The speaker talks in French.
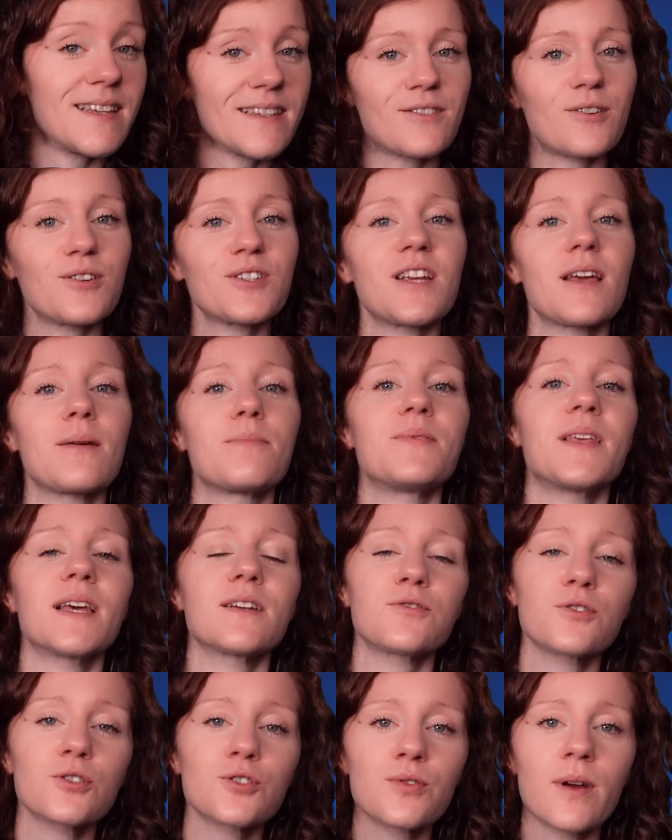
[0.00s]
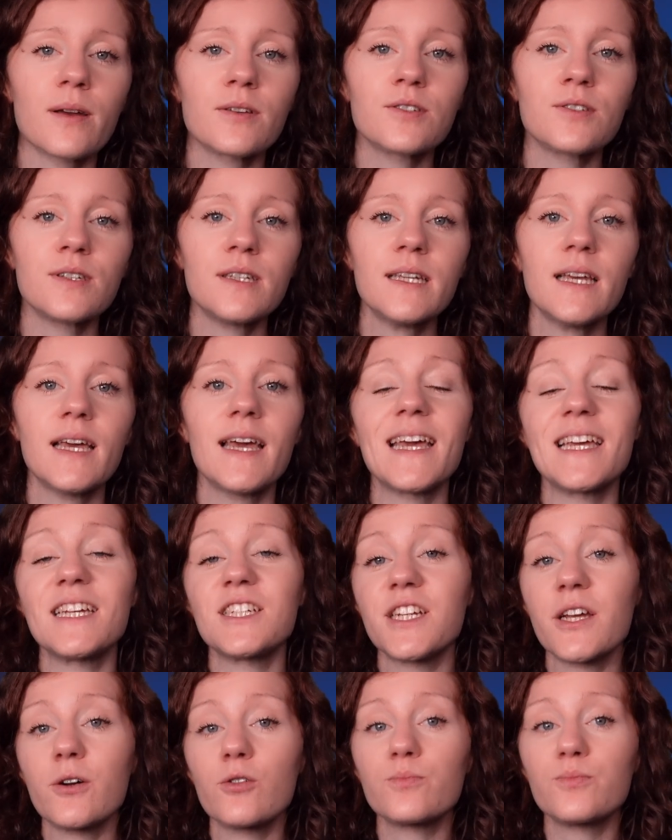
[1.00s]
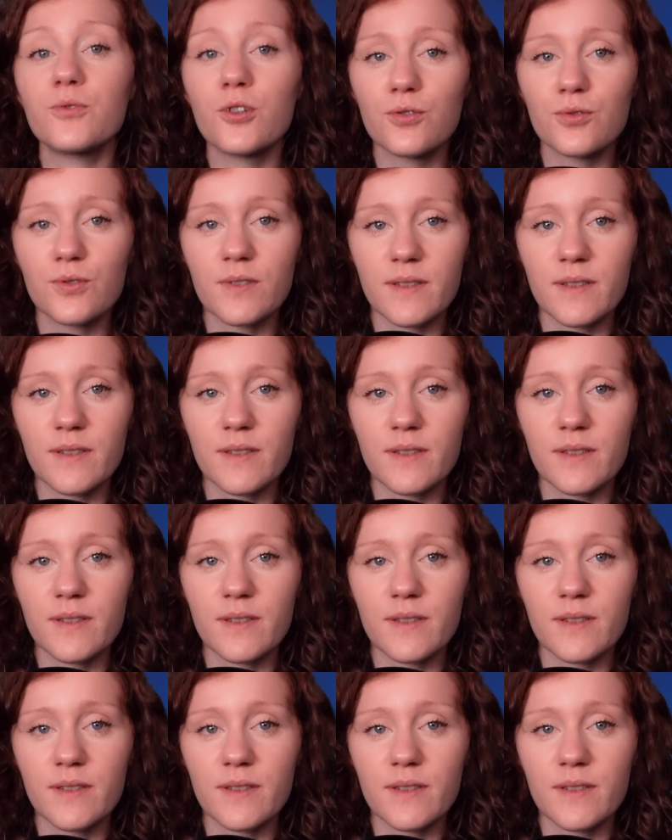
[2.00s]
c'est ce que j'avais bien sûr choisi et j'ai obtenu